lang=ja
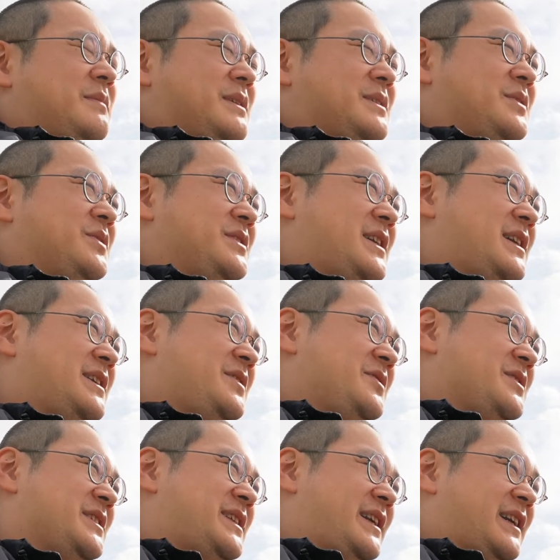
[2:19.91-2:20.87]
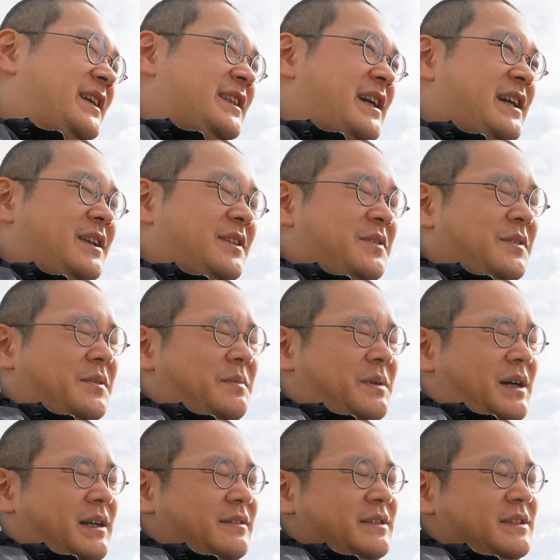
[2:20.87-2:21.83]
まあ、その作業自体が大変というの
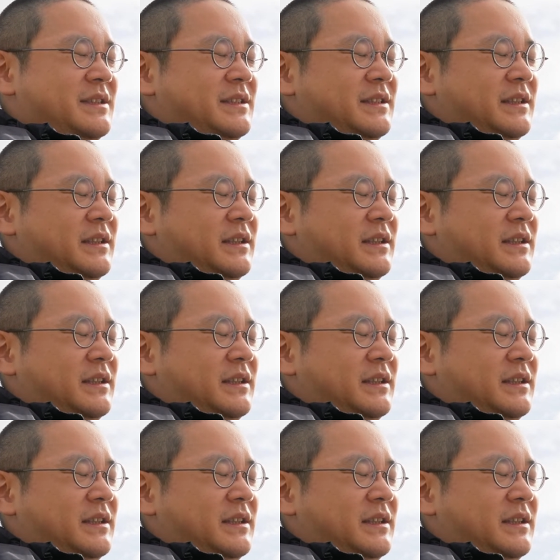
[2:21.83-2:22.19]
もあるし